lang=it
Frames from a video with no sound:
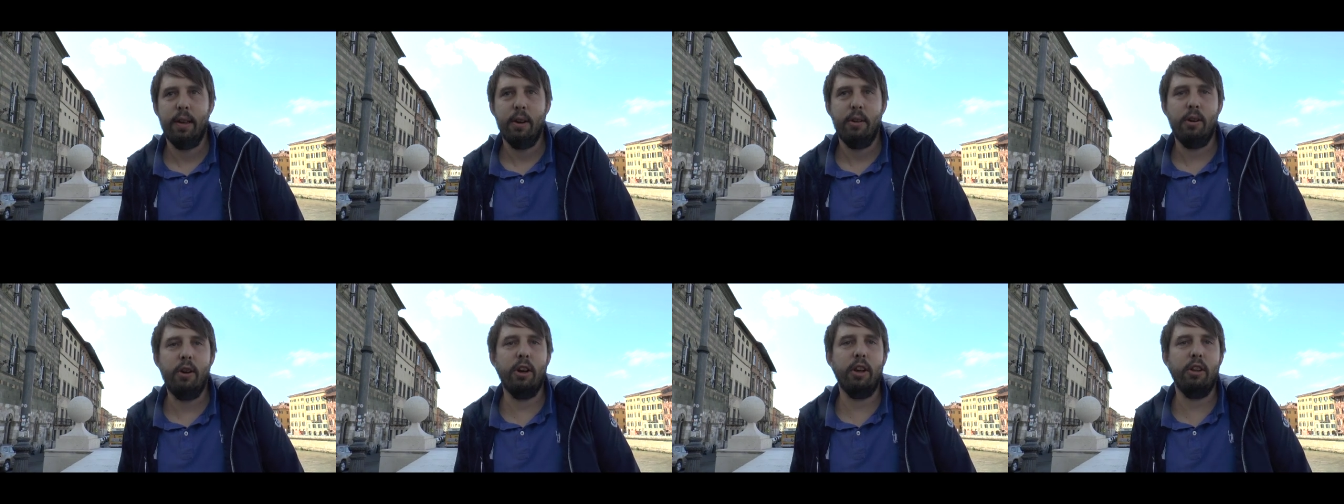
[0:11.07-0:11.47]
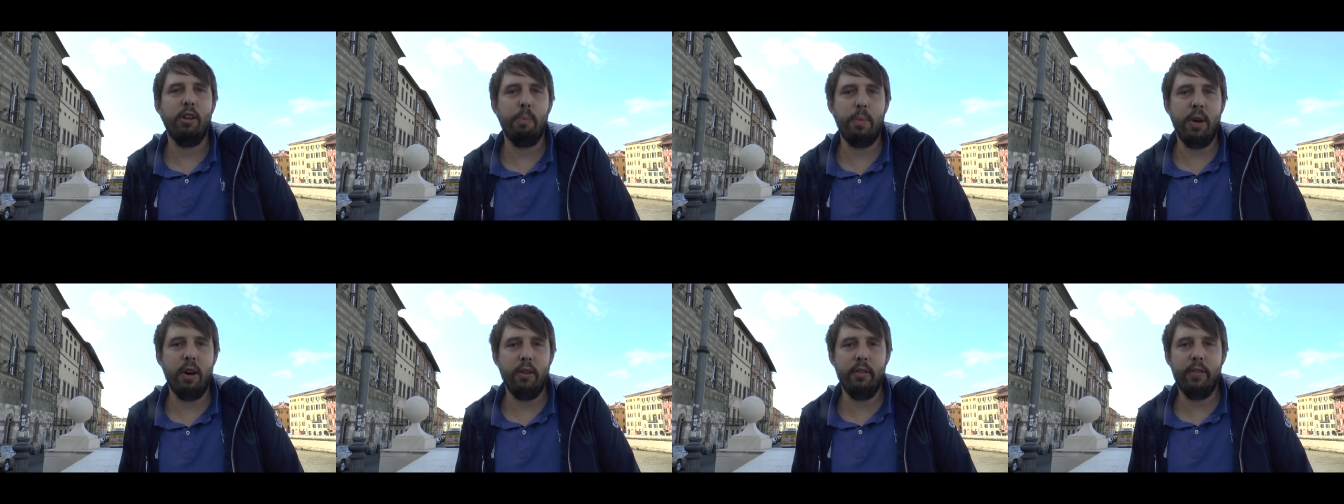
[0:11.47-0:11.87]
quello che
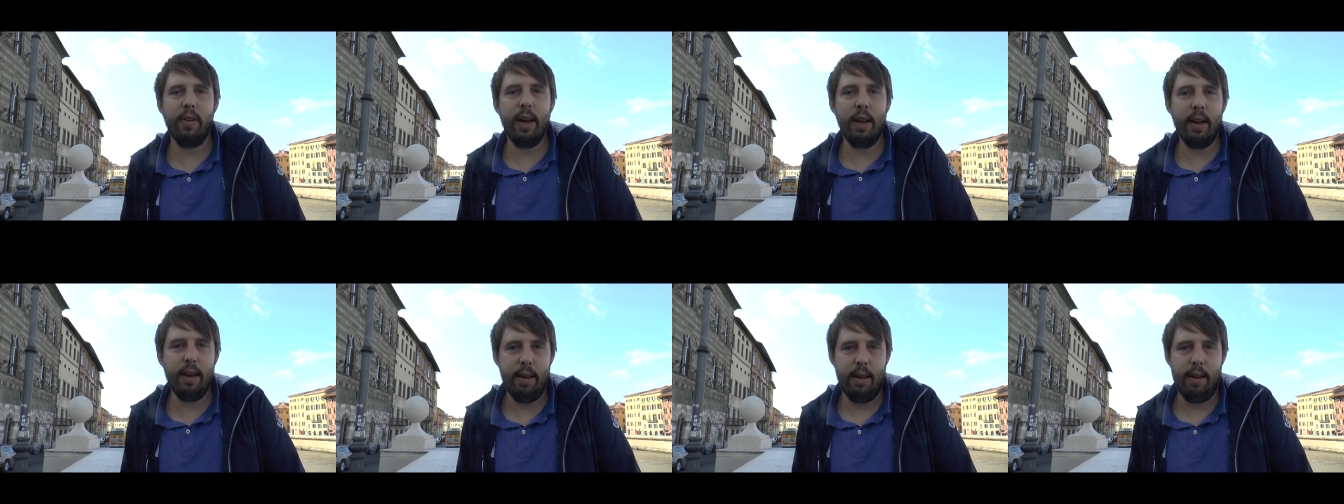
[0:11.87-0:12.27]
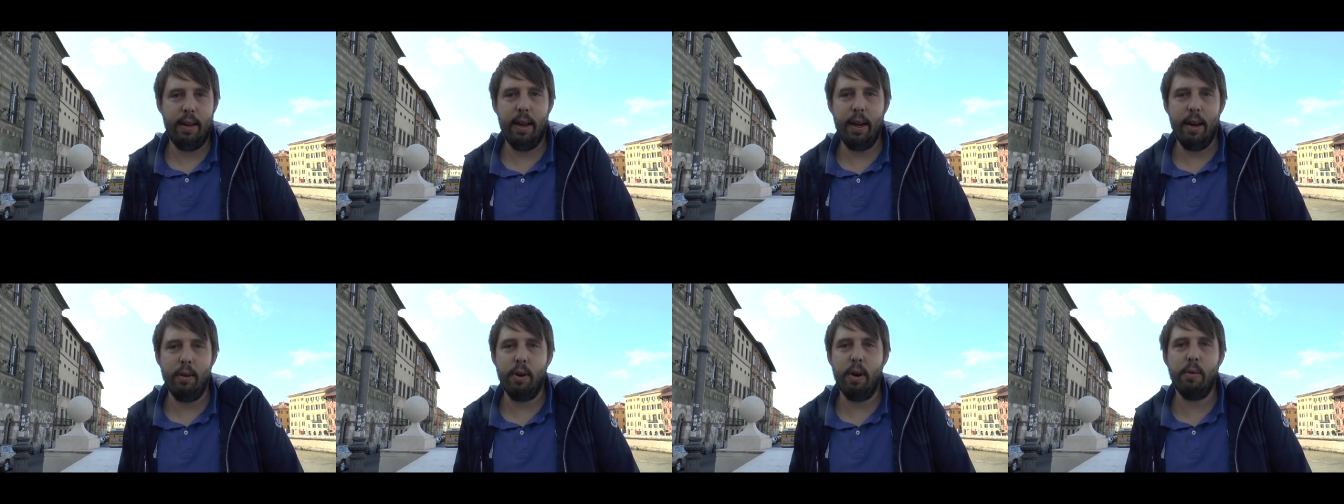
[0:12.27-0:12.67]
dobbiamo fare
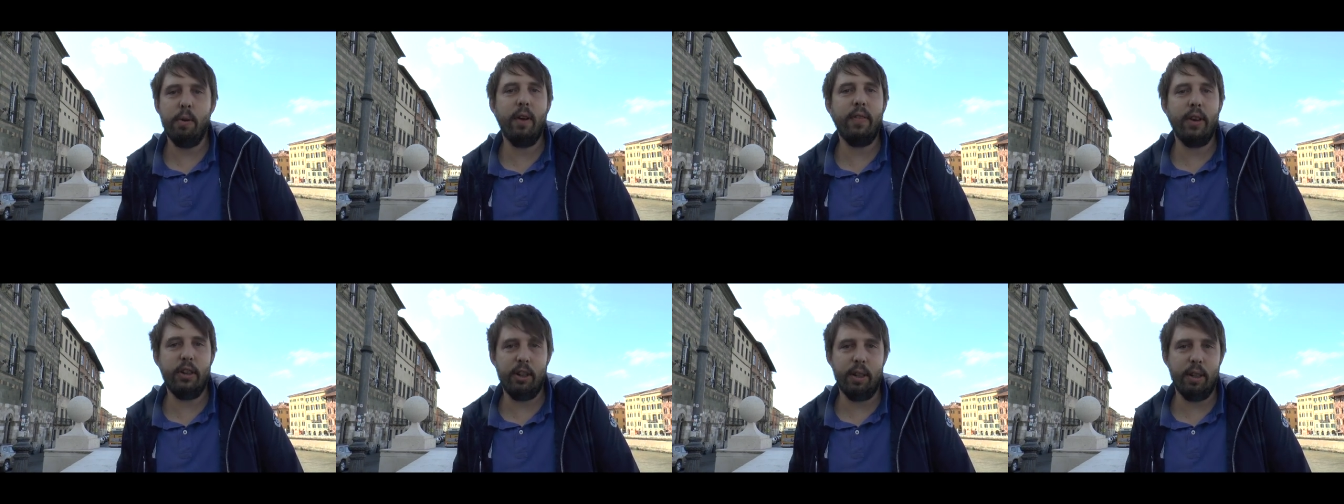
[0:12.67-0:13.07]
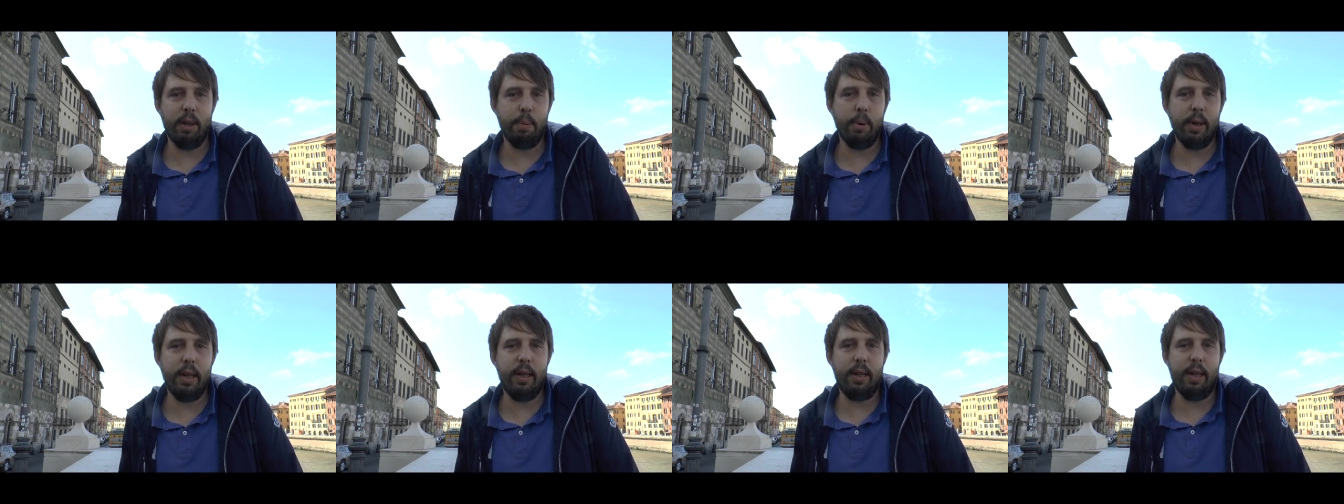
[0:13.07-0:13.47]
è una nuova agenda
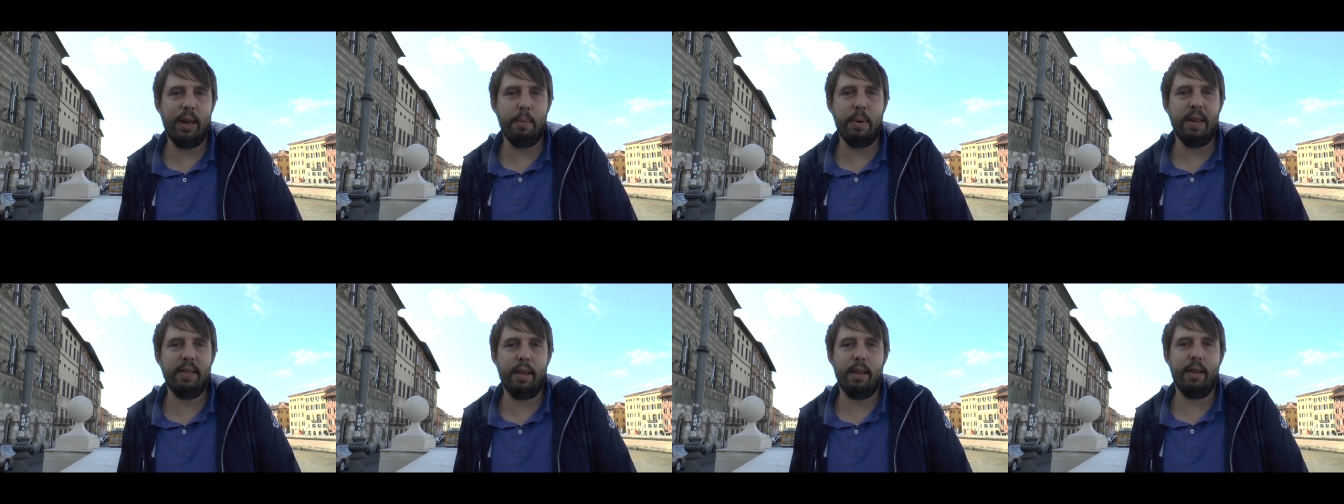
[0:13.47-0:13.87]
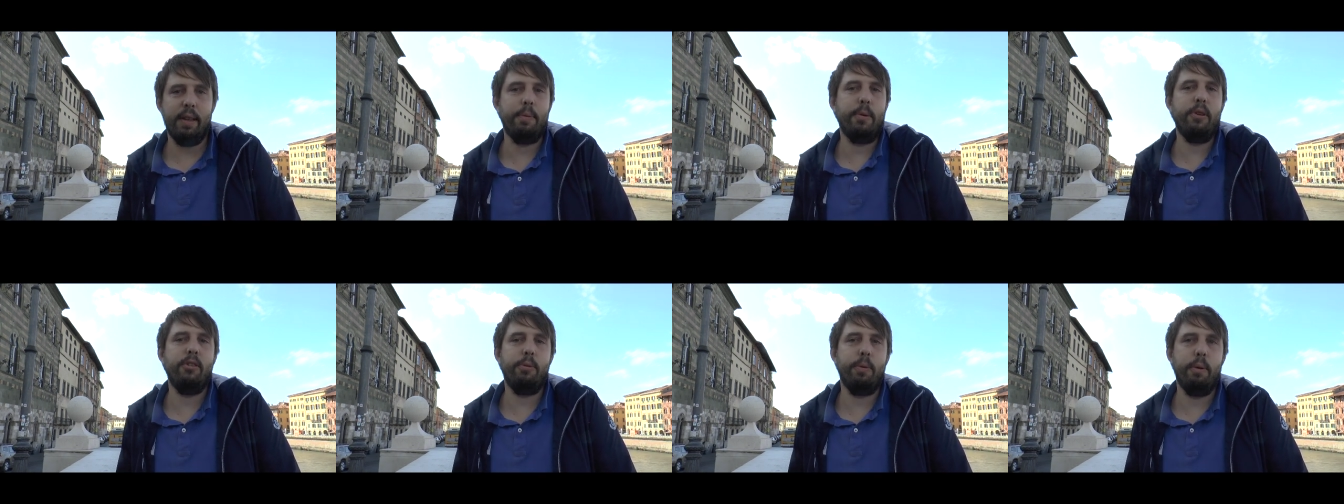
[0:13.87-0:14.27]
politica basata
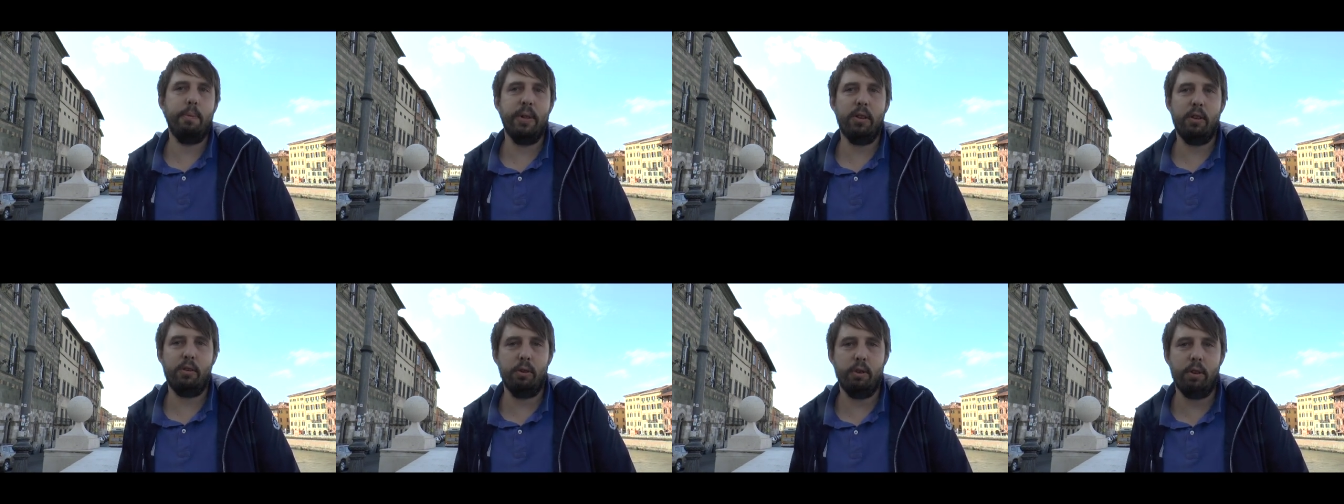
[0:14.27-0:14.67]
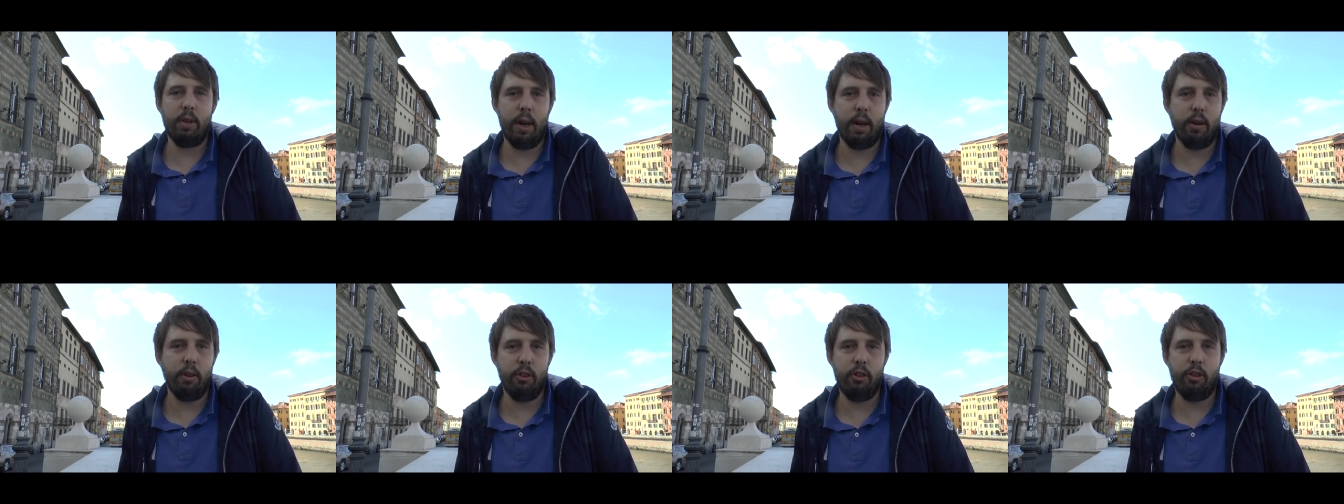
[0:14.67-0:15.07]
principalmente su
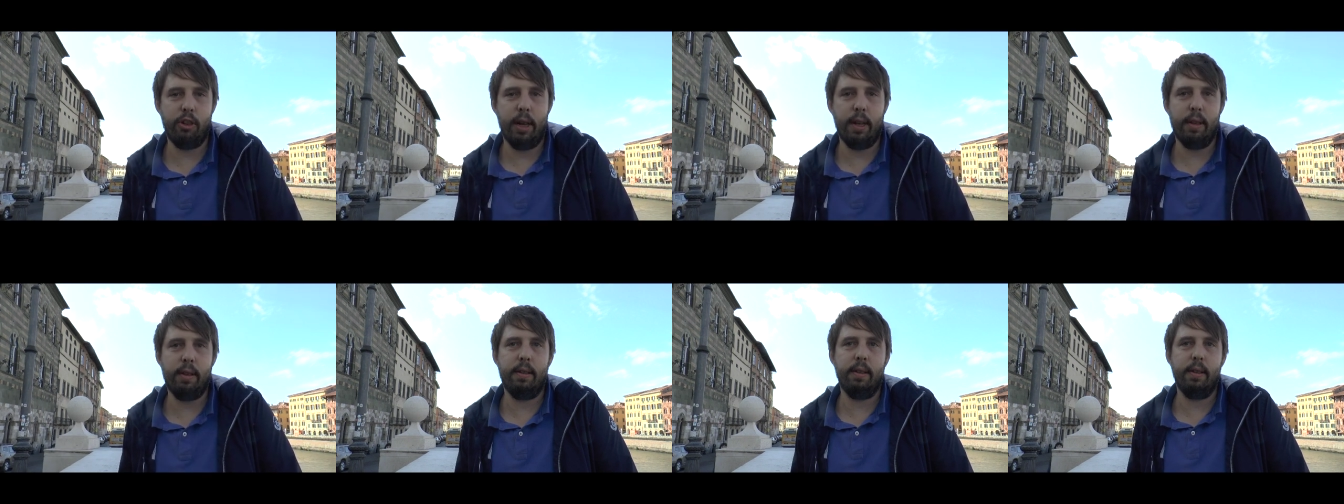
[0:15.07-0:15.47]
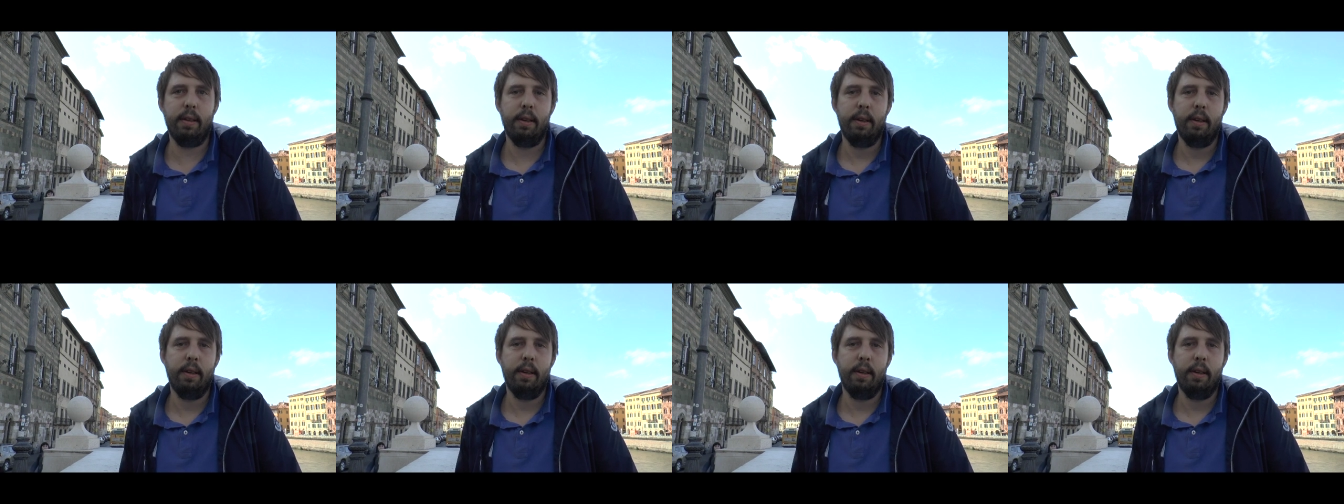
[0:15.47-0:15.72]
tre concetti,